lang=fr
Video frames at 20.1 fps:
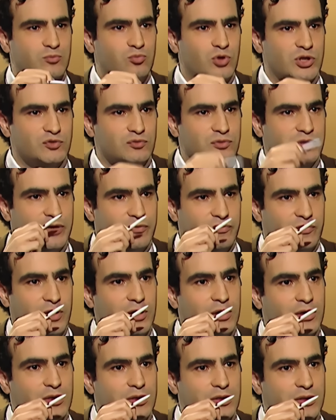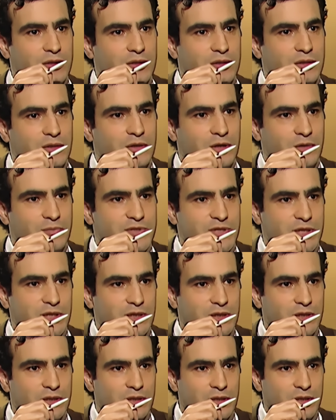boit son café, comme ça,